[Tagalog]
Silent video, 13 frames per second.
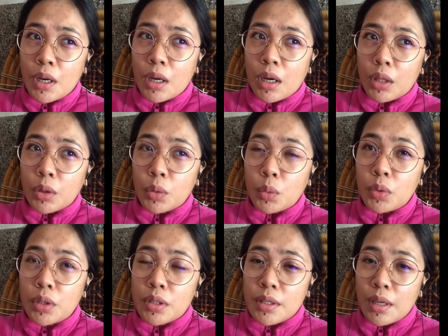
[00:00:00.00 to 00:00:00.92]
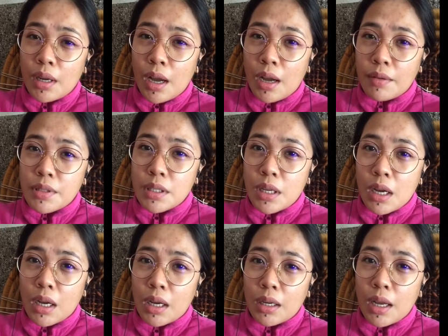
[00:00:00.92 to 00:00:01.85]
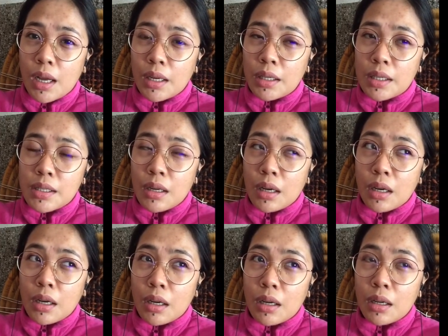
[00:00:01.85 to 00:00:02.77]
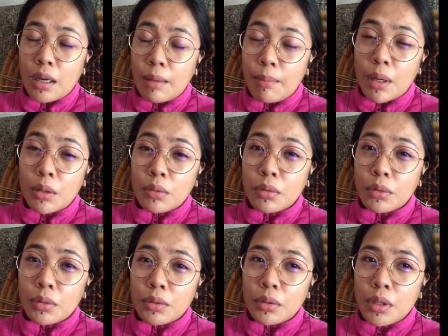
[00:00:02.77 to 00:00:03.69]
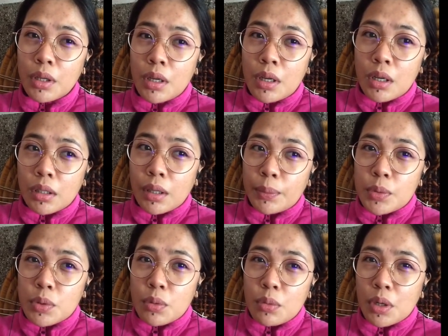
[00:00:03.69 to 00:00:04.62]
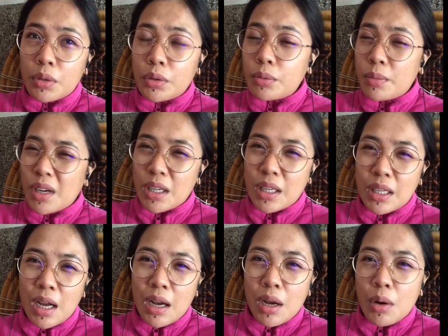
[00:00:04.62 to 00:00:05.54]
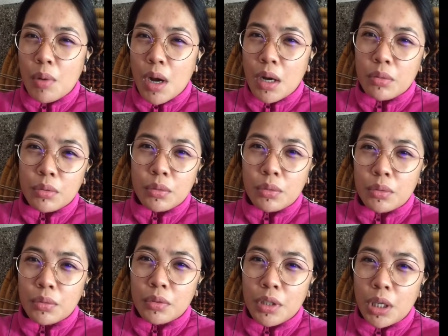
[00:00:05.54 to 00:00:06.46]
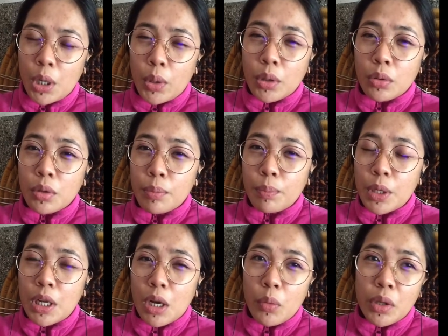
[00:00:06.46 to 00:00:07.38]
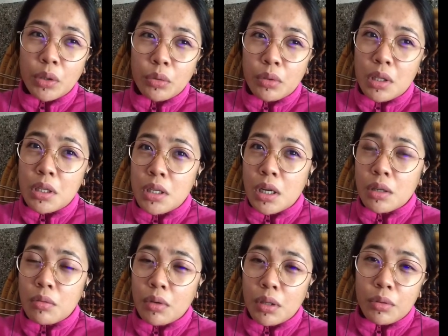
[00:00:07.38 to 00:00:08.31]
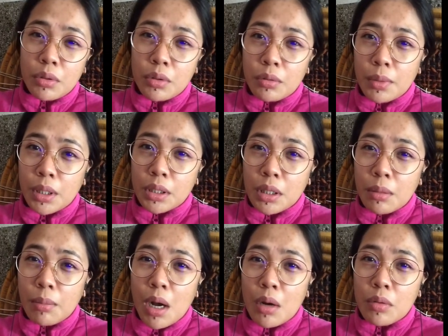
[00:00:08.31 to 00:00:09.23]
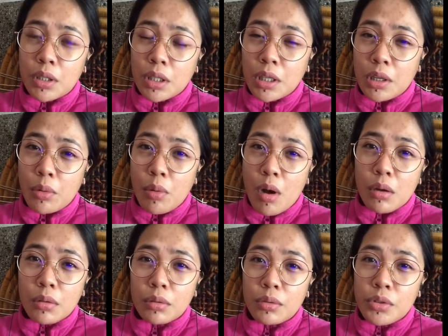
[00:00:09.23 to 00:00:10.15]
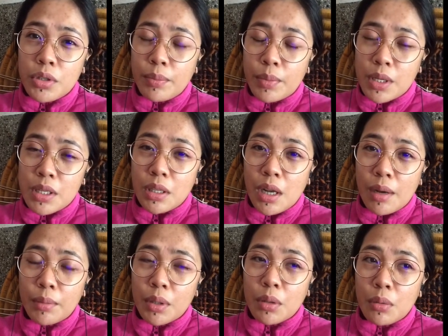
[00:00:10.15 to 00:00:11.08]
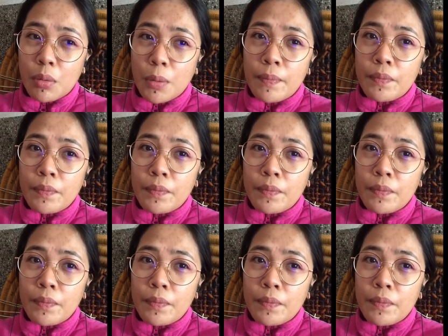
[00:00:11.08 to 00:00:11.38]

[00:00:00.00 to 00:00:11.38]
uh, two years and a half sa nani sa Lebanon. Tapos kung ano yung mga ginagawa ko doon, kinuwento, pinakwento din niya kung ano yung mga trabaho na ginawa ko doon. Siyempre sinabi ko.